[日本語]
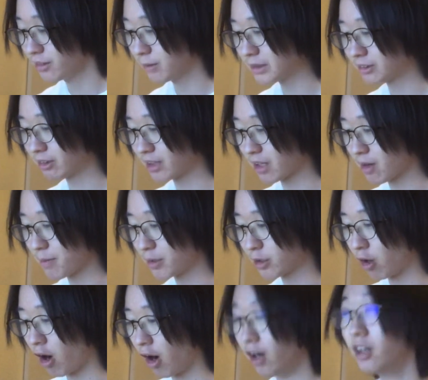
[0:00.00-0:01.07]
まずはデイ5行
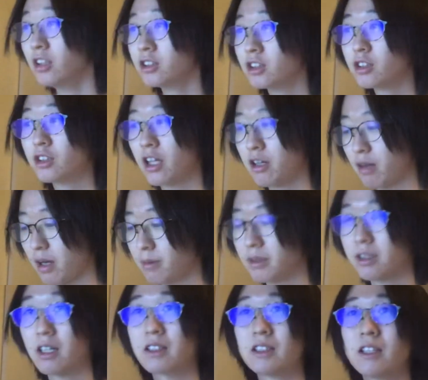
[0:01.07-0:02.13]
こう。ちょっとデイ5
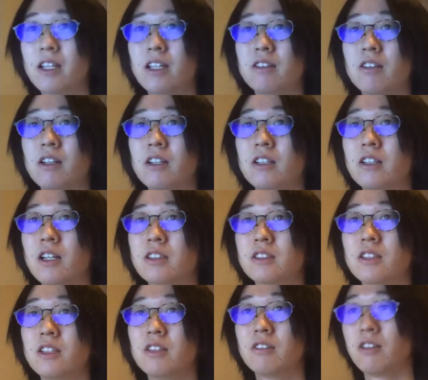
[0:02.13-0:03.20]
行かせてくれ、行か
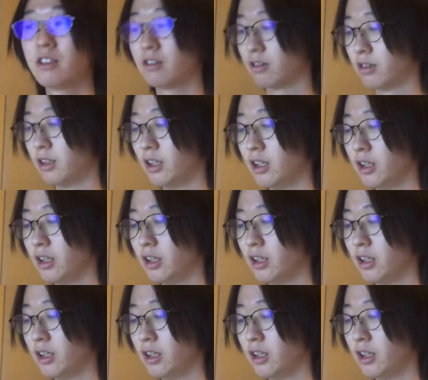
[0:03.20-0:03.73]
せてくれと。